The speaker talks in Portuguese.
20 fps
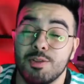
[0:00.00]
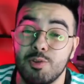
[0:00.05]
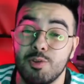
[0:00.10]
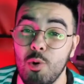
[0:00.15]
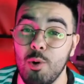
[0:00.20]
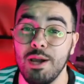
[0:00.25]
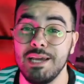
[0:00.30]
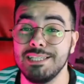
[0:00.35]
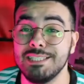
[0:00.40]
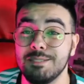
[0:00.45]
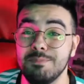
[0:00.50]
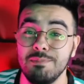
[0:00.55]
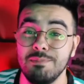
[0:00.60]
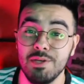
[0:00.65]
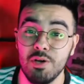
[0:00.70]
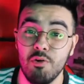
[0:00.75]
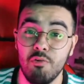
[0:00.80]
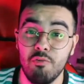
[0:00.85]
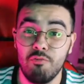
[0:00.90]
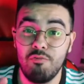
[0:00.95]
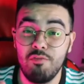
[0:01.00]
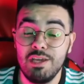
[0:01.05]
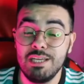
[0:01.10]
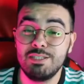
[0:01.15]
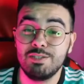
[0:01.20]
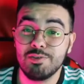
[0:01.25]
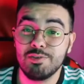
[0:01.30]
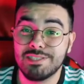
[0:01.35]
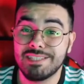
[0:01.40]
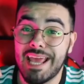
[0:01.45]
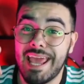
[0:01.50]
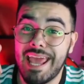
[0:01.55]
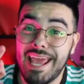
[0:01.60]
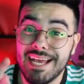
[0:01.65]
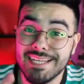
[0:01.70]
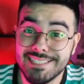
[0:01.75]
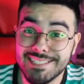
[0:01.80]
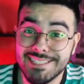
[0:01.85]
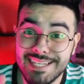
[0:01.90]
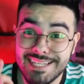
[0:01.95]
2 mil vídeos
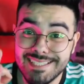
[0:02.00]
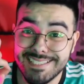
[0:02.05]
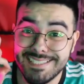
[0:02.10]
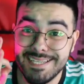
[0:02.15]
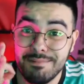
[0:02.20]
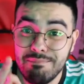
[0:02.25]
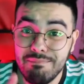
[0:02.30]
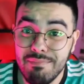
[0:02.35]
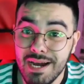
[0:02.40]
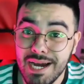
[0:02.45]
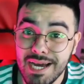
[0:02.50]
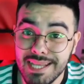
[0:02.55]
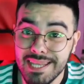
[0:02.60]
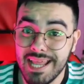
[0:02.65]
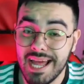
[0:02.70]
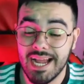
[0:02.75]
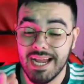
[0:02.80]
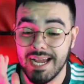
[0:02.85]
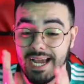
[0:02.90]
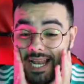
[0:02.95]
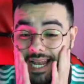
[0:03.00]
essa semana.